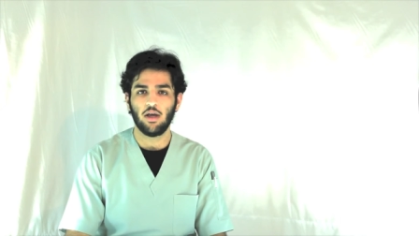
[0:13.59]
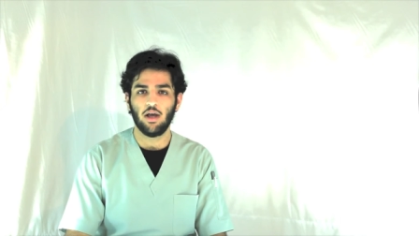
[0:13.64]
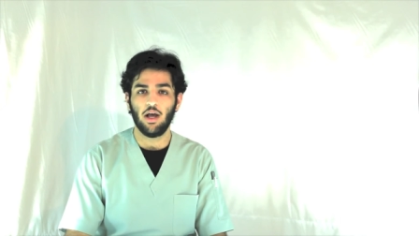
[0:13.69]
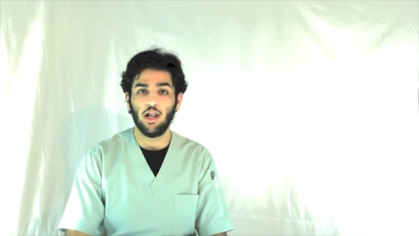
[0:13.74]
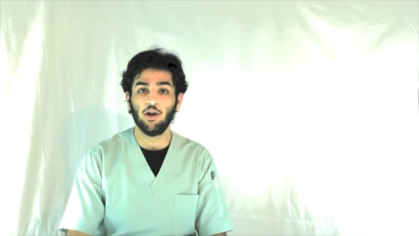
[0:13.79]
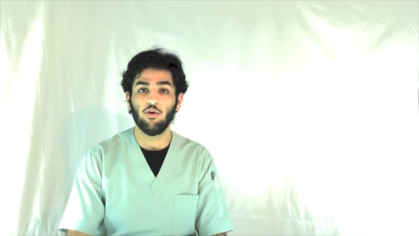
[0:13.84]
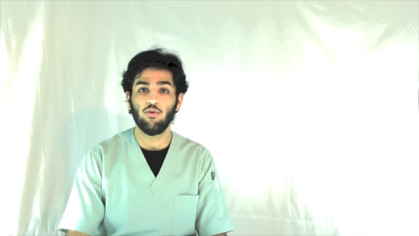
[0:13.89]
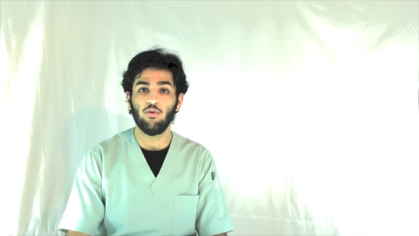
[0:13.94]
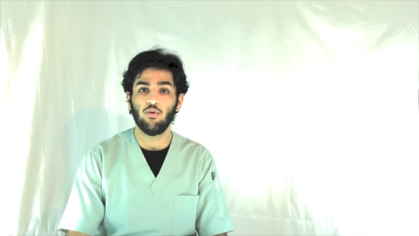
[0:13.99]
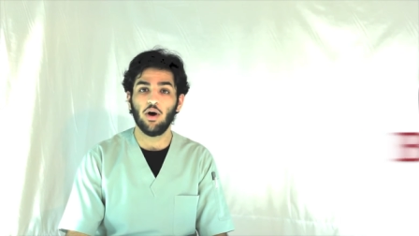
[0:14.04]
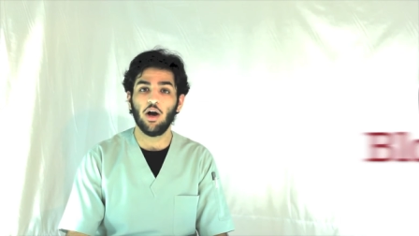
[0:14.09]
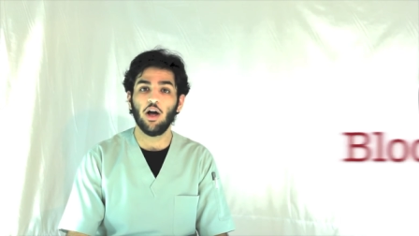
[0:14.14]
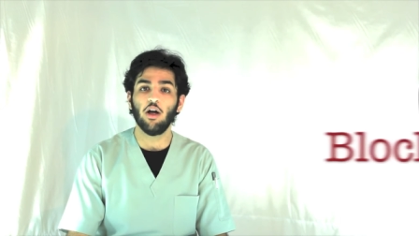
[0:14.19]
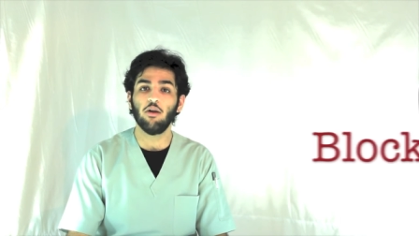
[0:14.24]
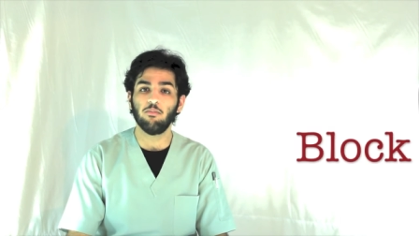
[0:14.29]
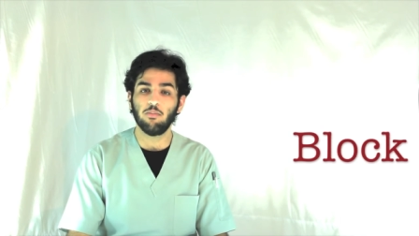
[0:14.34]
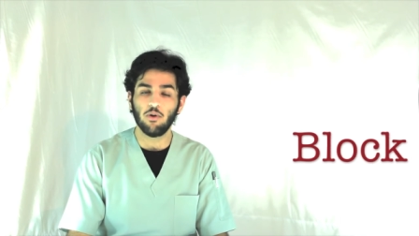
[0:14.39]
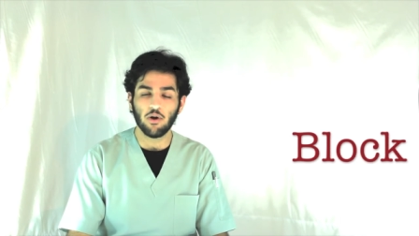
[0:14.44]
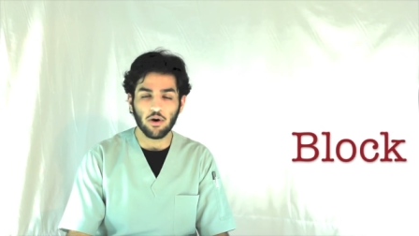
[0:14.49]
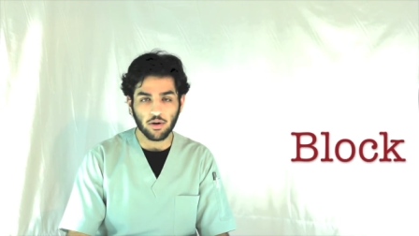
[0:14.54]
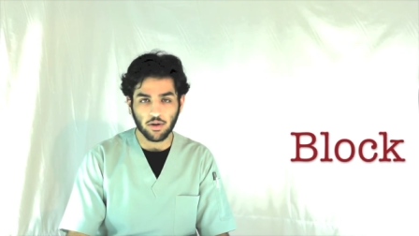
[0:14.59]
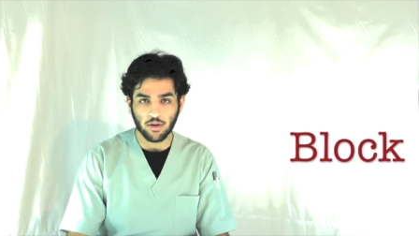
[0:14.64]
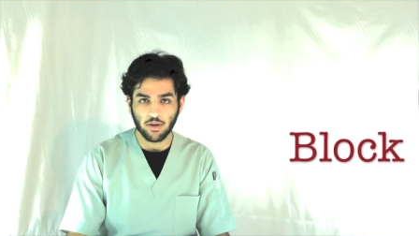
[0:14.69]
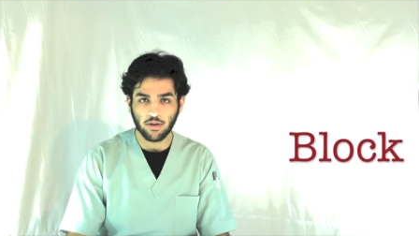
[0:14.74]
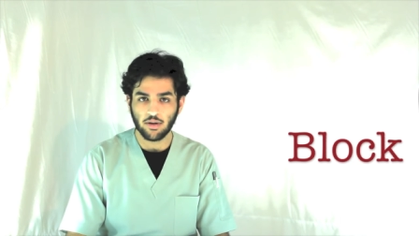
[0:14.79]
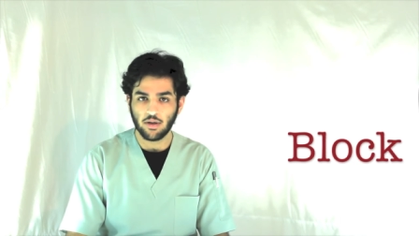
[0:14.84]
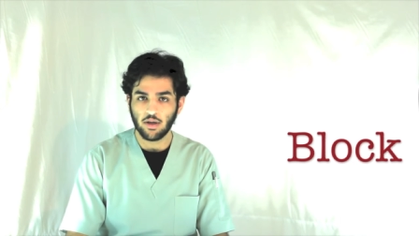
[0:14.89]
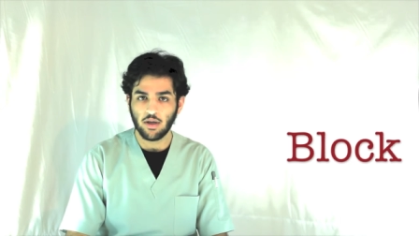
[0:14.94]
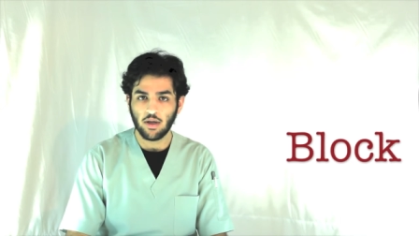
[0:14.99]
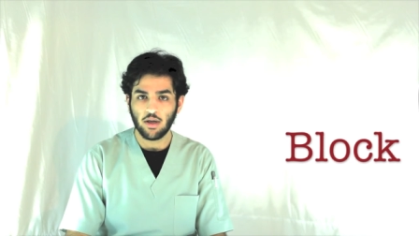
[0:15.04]
اللي هو البلوك
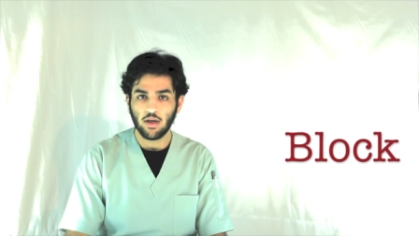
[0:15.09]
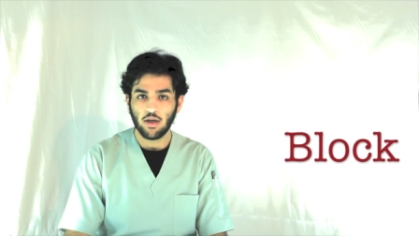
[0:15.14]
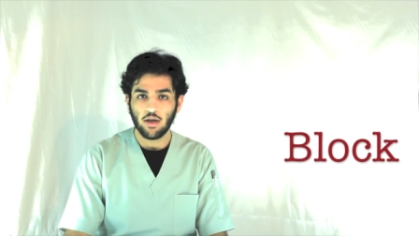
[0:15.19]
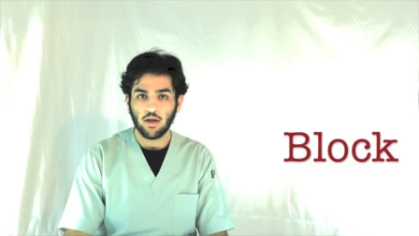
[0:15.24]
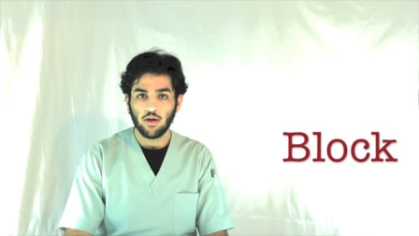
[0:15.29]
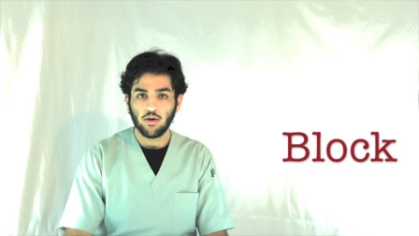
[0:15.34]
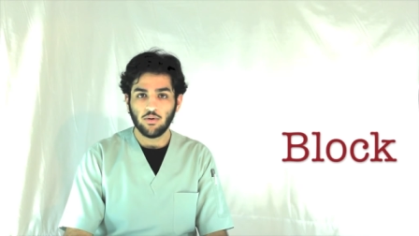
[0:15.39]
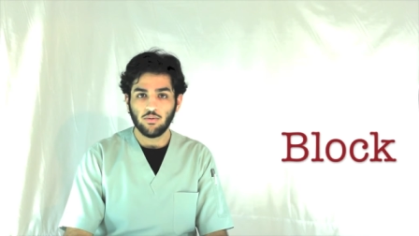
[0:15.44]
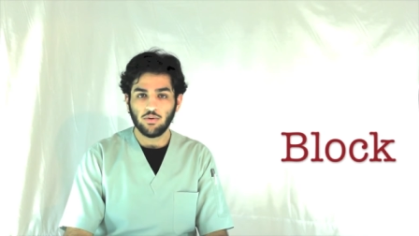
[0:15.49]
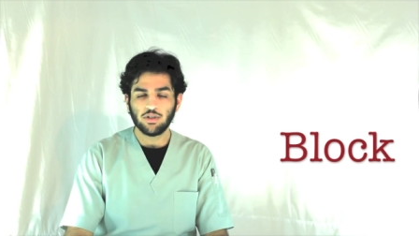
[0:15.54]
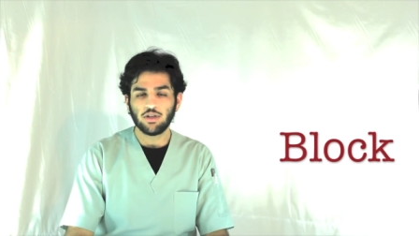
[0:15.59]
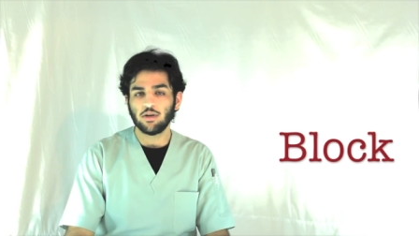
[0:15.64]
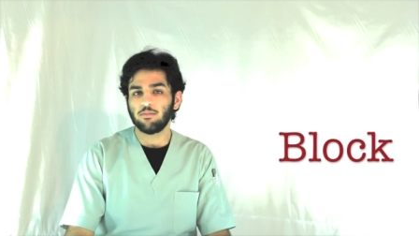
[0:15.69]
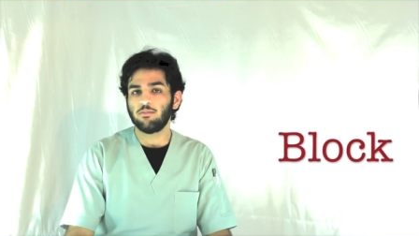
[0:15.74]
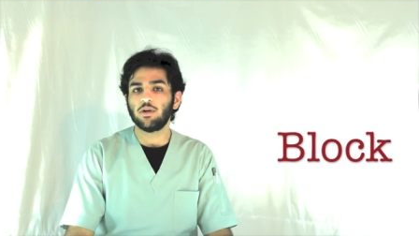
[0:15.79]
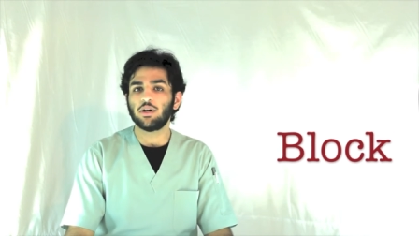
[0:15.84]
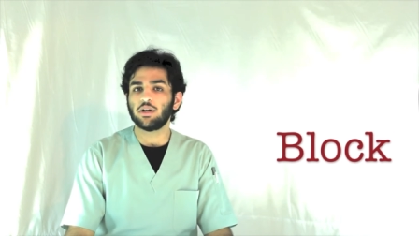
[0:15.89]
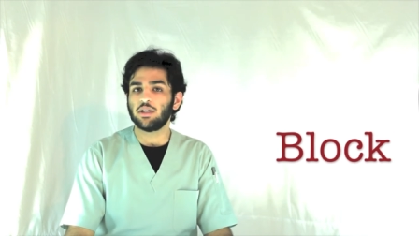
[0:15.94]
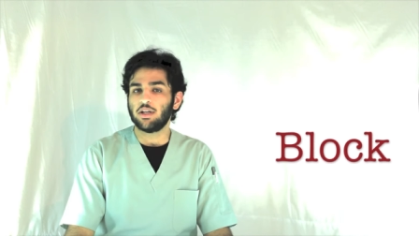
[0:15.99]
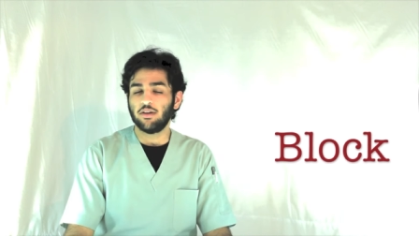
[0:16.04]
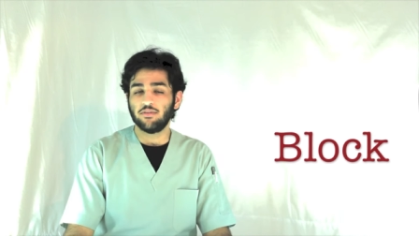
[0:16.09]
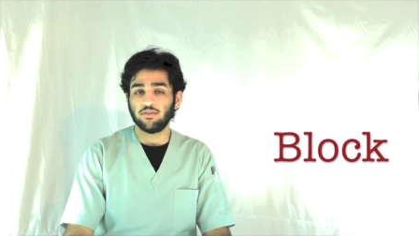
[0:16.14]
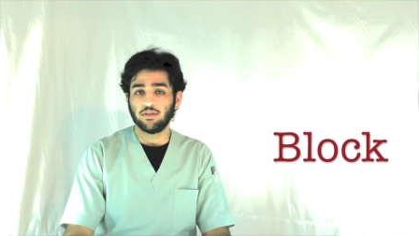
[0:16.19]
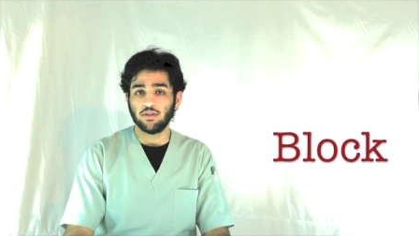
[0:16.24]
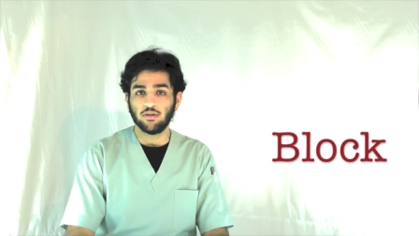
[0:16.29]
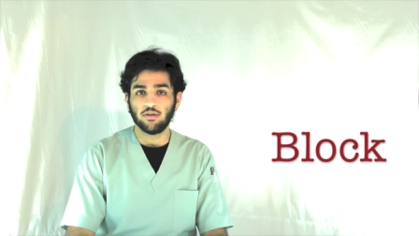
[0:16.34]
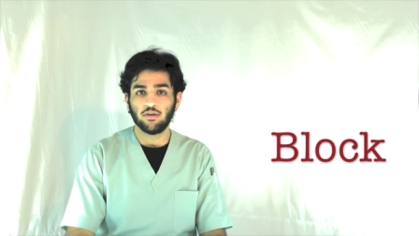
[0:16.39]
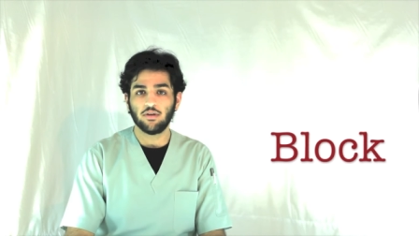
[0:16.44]
وش البلوك نفسه؟